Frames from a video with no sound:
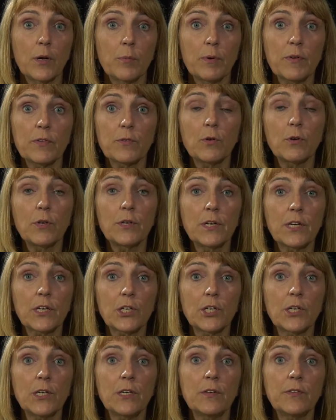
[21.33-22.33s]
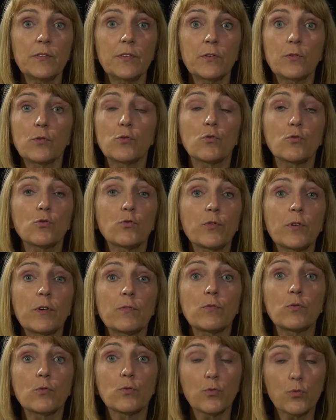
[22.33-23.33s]
parce que l'énergie, c'est ce dont nous
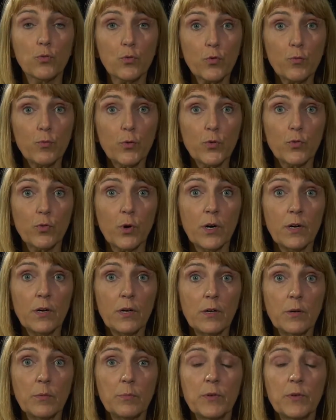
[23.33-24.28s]
avons tous besoin,